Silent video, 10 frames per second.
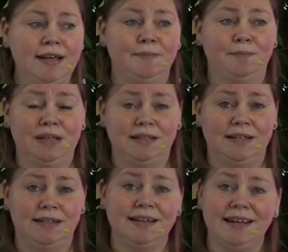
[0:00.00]
mit
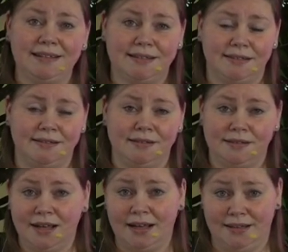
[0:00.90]
den Katzen
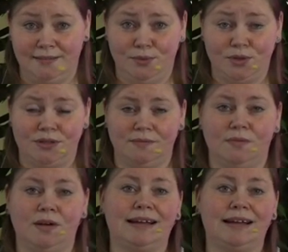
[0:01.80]
teilen müssen.